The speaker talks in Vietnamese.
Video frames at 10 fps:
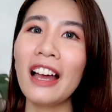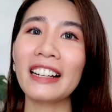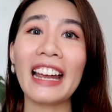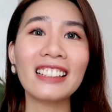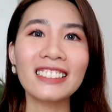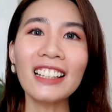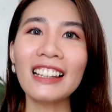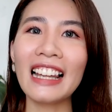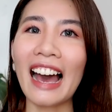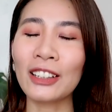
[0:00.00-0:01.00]
Nghe thì rất
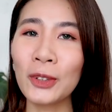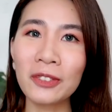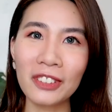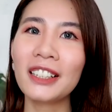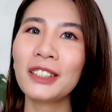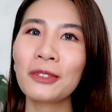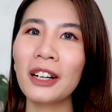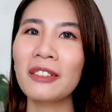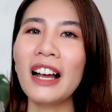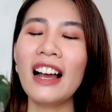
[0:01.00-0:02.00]
là tuyệt vời đúng không?